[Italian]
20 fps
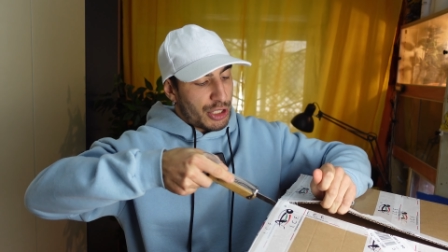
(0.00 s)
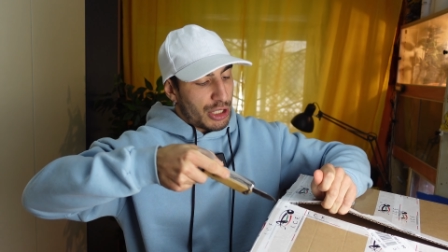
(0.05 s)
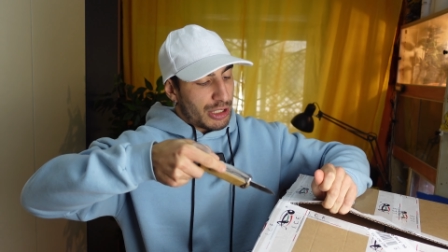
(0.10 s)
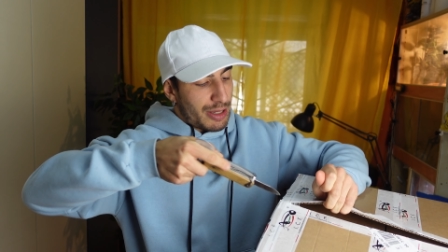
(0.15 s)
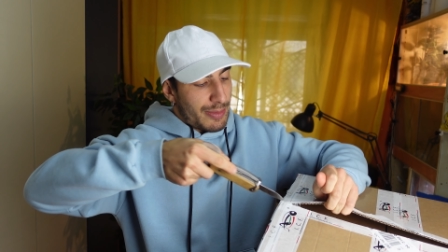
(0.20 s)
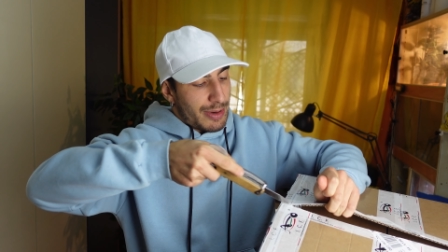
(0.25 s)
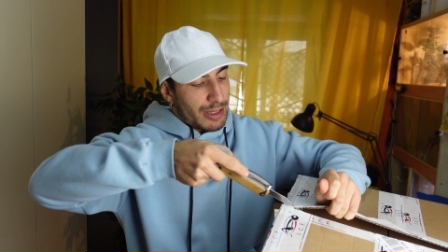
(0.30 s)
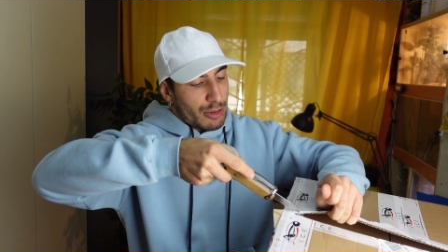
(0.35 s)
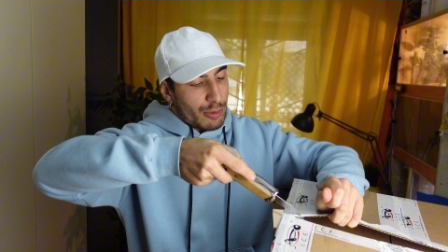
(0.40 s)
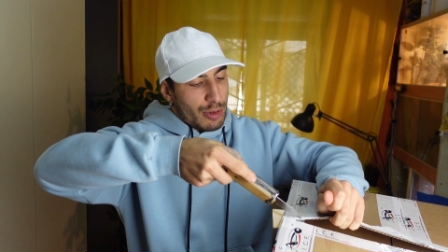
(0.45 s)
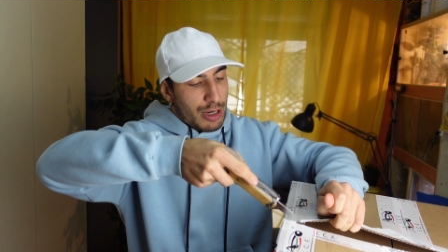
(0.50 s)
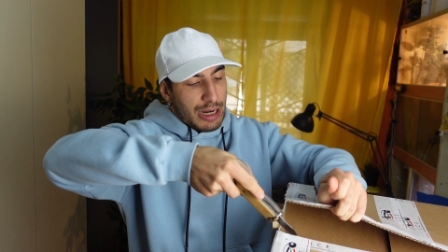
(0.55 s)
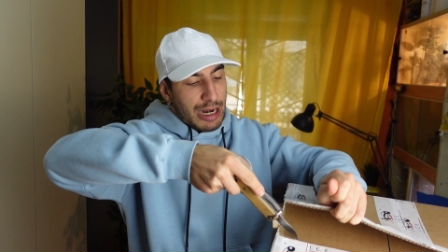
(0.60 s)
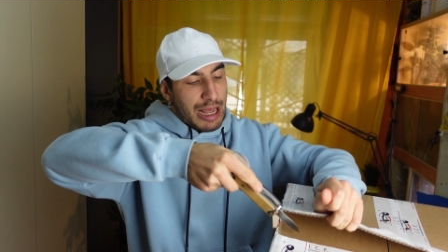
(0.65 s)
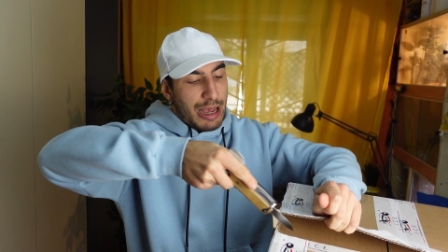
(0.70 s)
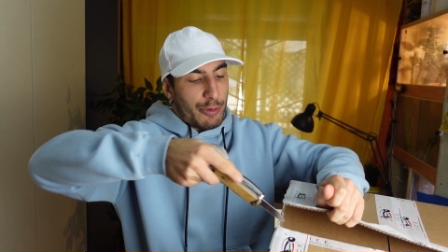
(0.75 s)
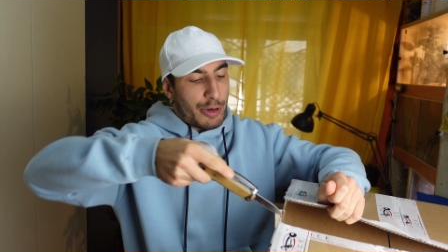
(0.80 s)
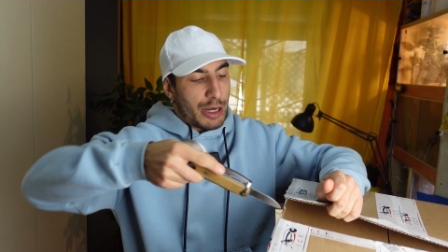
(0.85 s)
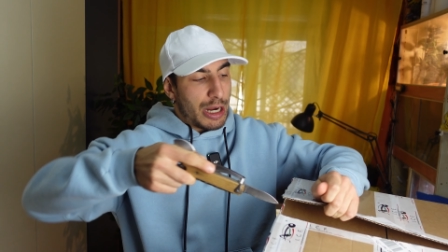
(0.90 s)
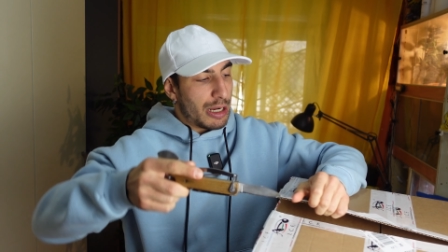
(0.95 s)
certamente una
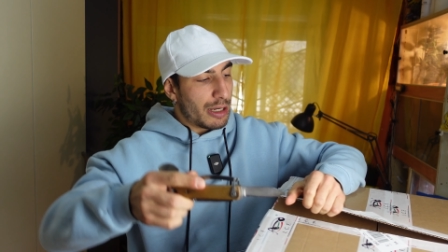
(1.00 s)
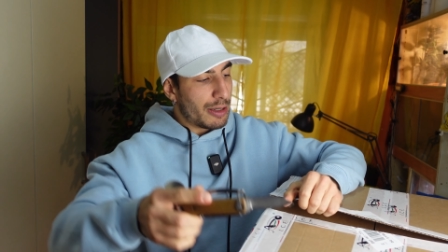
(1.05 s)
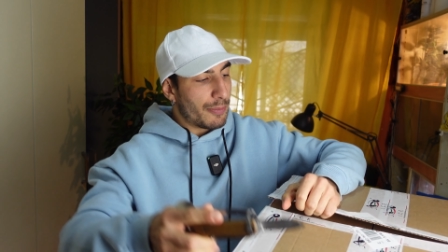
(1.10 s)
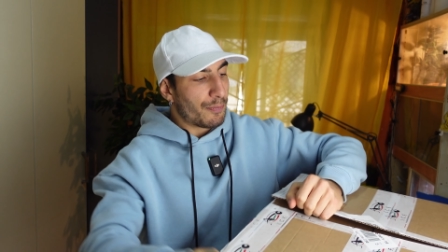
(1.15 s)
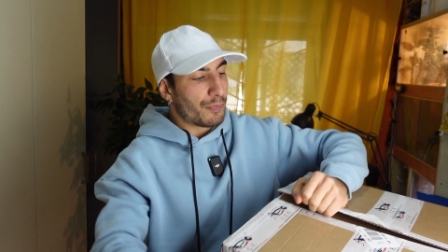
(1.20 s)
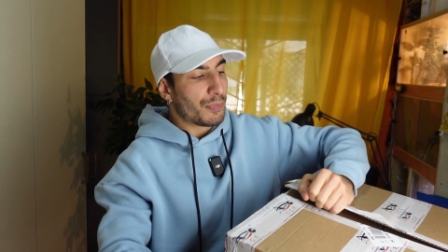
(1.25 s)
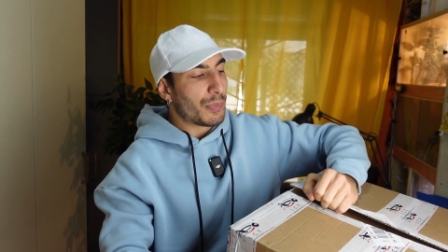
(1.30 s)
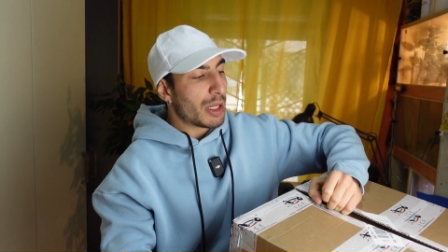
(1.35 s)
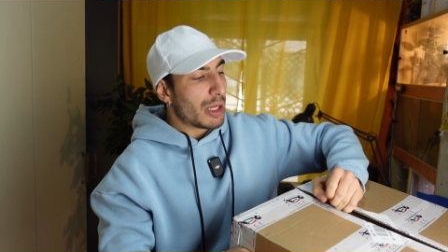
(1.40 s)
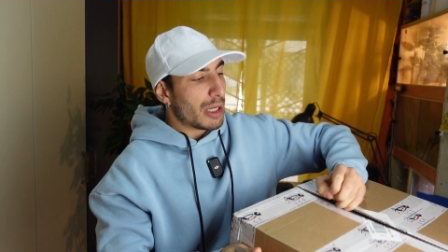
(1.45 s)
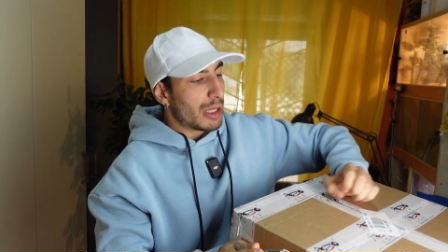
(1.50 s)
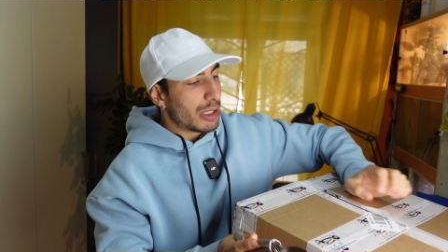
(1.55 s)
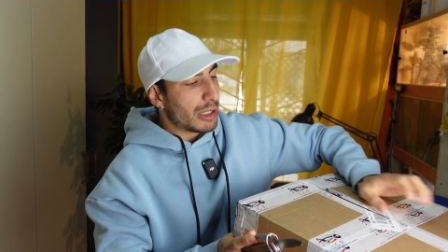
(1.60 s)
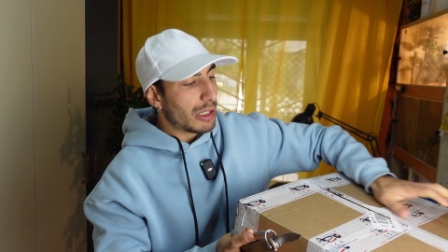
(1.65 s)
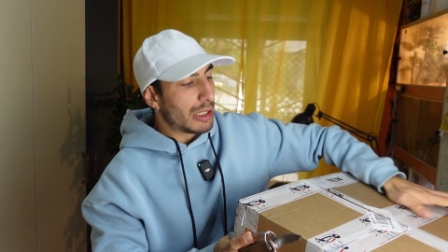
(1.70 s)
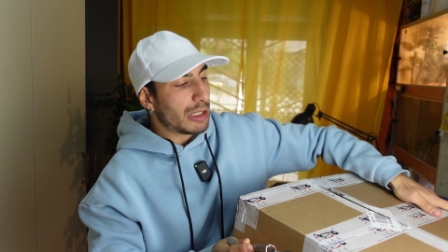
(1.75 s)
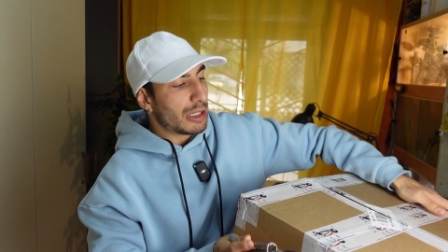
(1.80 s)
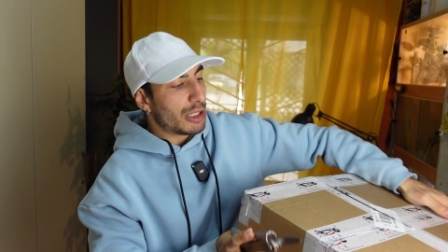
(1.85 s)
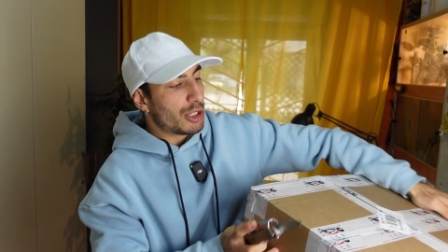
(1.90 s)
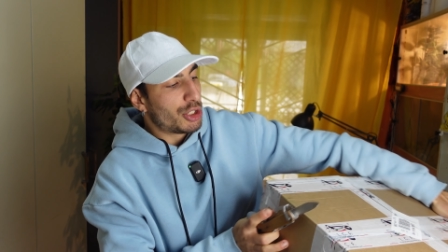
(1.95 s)
laurea
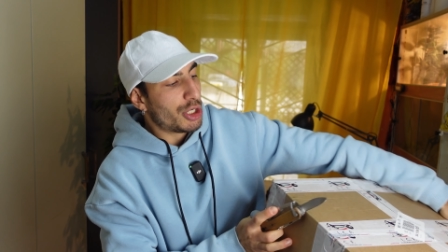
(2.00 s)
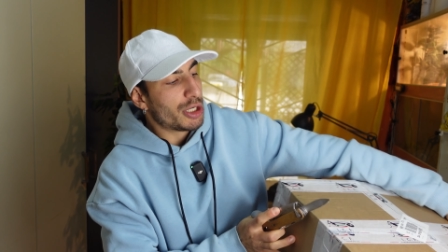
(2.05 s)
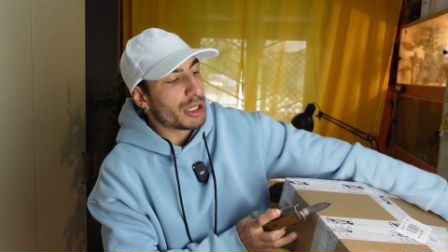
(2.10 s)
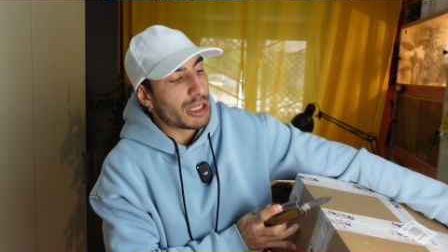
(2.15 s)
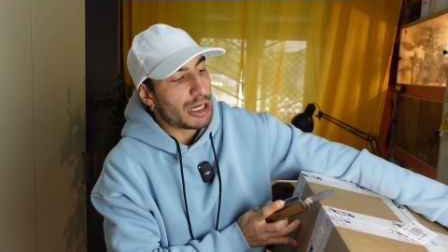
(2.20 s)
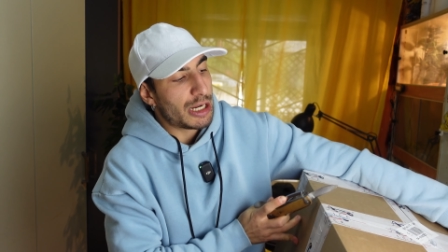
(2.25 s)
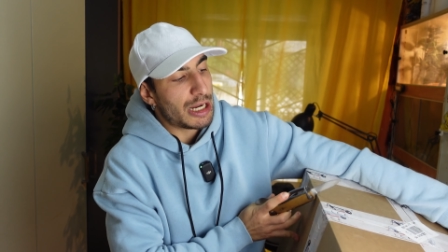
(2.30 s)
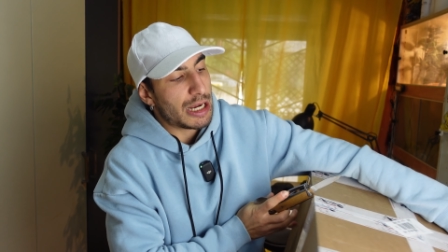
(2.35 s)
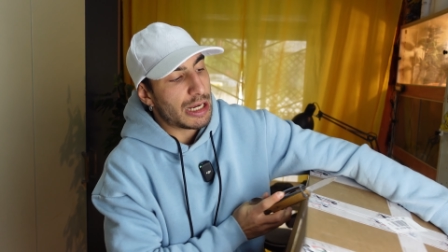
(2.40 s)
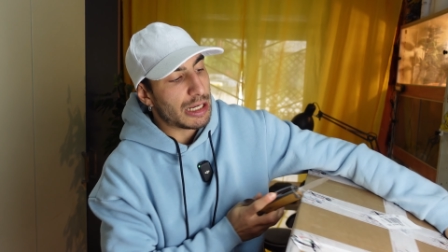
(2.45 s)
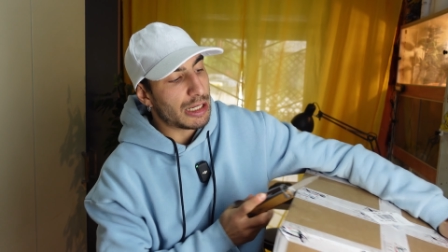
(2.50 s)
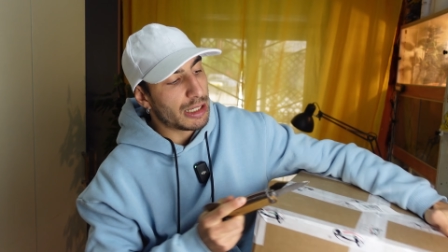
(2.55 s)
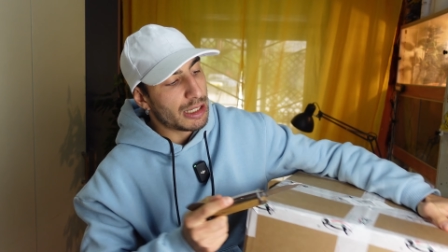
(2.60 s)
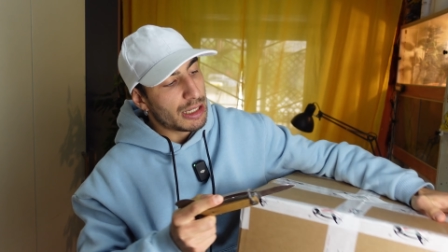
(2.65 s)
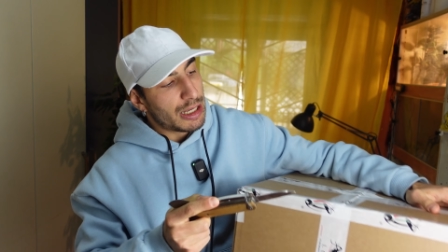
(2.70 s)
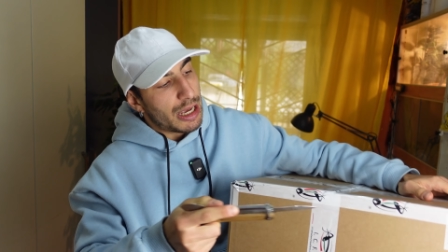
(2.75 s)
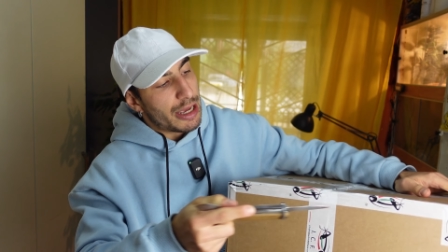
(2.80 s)
in ingegneria